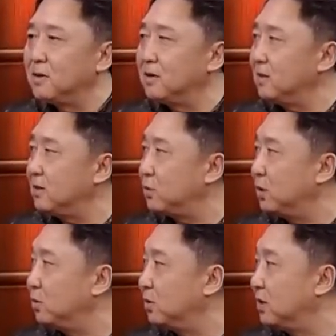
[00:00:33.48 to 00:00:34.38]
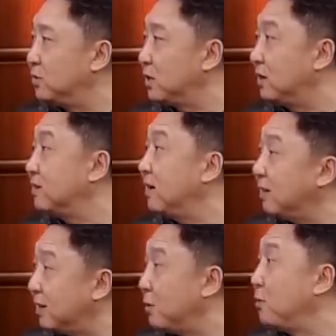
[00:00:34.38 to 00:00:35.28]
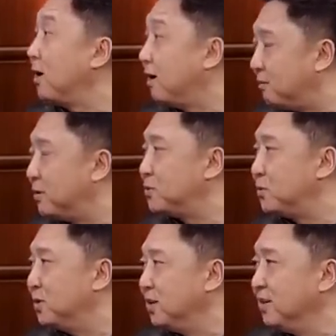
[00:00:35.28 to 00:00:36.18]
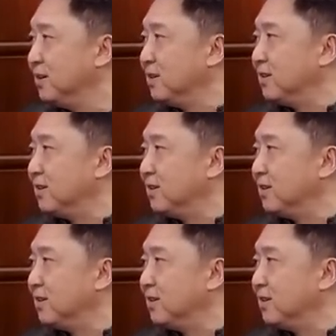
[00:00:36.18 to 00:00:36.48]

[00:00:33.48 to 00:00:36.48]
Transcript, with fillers: 本上以传统的那种长衫啊、大褂啊，是，对对